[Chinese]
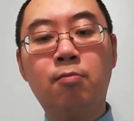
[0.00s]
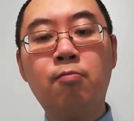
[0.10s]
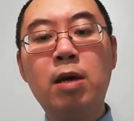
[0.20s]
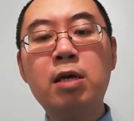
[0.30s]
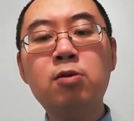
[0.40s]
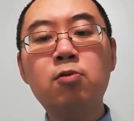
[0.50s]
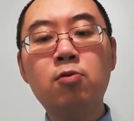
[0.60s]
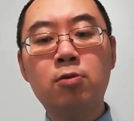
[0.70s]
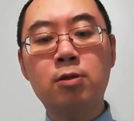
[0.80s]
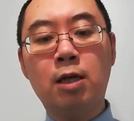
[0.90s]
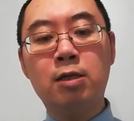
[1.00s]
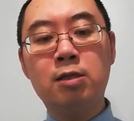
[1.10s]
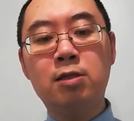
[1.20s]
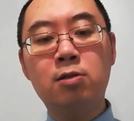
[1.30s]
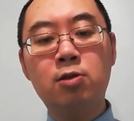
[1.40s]
命运在你
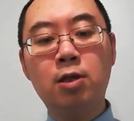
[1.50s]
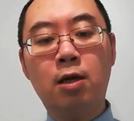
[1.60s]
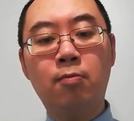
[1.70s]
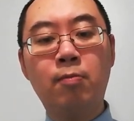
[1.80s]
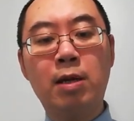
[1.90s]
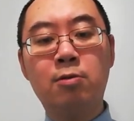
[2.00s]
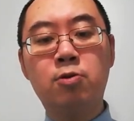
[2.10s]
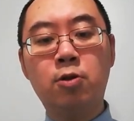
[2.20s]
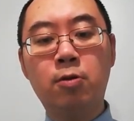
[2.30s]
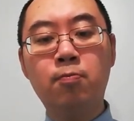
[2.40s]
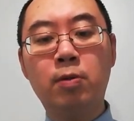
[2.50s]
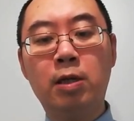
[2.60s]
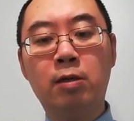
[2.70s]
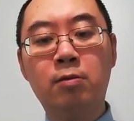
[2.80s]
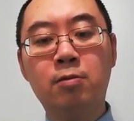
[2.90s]
身上没有权
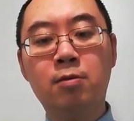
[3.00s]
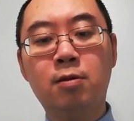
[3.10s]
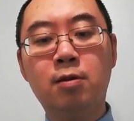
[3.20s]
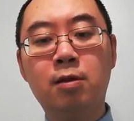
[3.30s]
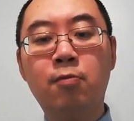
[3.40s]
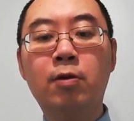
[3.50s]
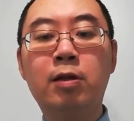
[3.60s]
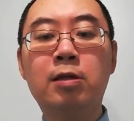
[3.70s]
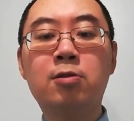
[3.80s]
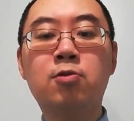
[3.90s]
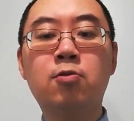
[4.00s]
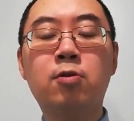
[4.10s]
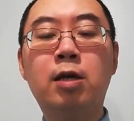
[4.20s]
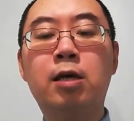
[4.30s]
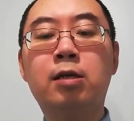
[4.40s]
柄，因为你的罪
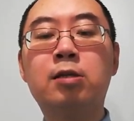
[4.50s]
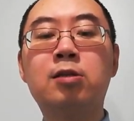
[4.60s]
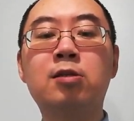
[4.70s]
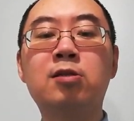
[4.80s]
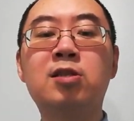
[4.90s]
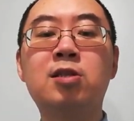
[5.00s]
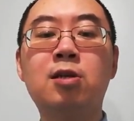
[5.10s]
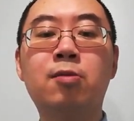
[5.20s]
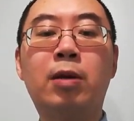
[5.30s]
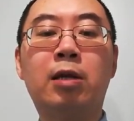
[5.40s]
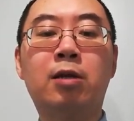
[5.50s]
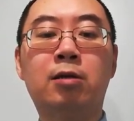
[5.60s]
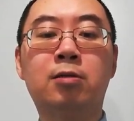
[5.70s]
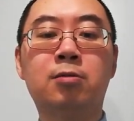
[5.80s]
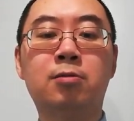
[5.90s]
孽已经赦免
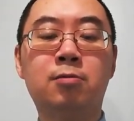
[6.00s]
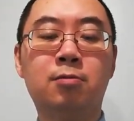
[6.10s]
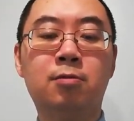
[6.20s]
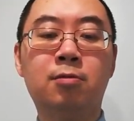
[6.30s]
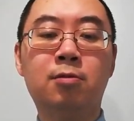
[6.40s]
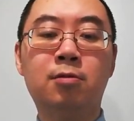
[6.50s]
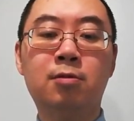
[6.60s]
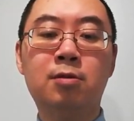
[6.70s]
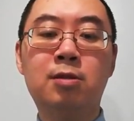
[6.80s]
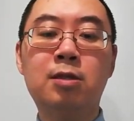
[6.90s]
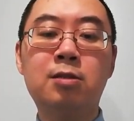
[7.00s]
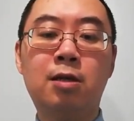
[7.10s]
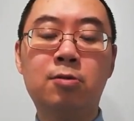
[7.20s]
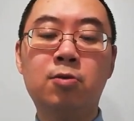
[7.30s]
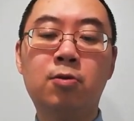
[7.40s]
了。经
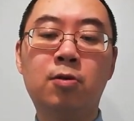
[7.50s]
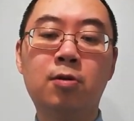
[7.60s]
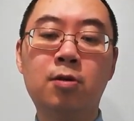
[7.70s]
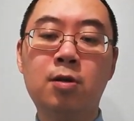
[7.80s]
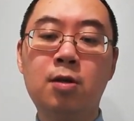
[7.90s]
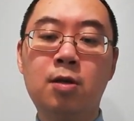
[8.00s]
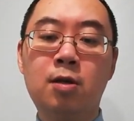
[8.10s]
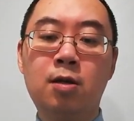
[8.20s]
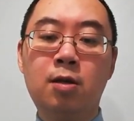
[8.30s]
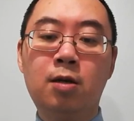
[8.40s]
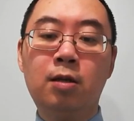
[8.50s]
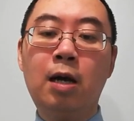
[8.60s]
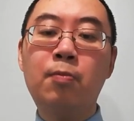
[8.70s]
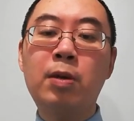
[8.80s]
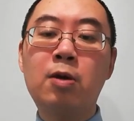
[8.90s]
上说，
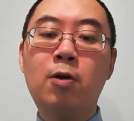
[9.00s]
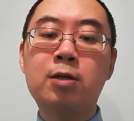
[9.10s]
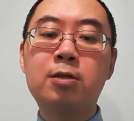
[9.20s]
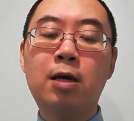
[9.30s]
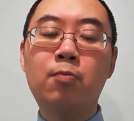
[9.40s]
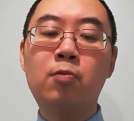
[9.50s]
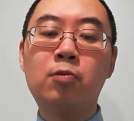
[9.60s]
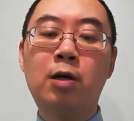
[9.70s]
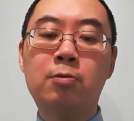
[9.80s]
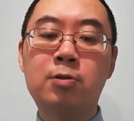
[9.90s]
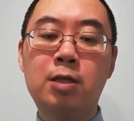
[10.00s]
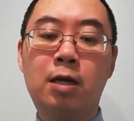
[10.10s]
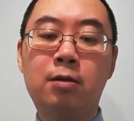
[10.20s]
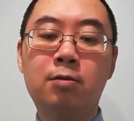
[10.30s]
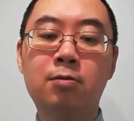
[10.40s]
他被挂在木头
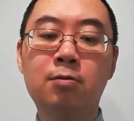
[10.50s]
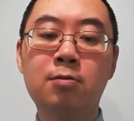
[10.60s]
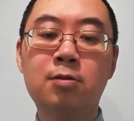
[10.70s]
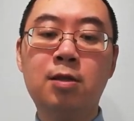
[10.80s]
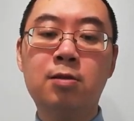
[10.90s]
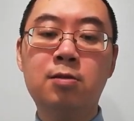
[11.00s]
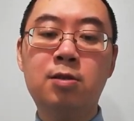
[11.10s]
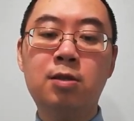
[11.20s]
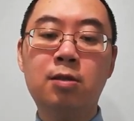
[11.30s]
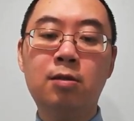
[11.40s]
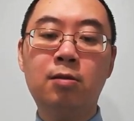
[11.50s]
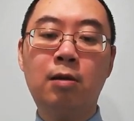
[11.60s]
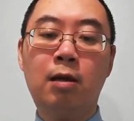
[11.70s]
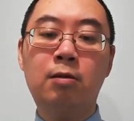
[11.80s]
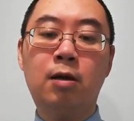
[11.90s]
上，称心
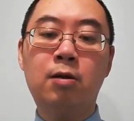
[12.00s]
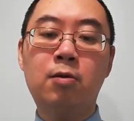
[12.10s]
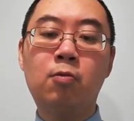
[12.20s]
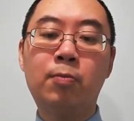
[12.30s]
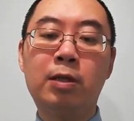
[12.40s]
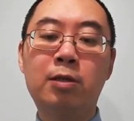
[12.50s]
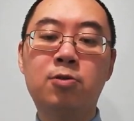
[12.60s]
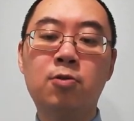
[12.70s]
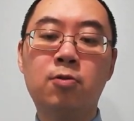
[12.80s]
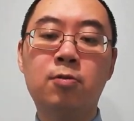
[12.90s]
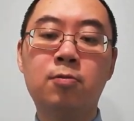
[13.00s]
担当了我们的罪，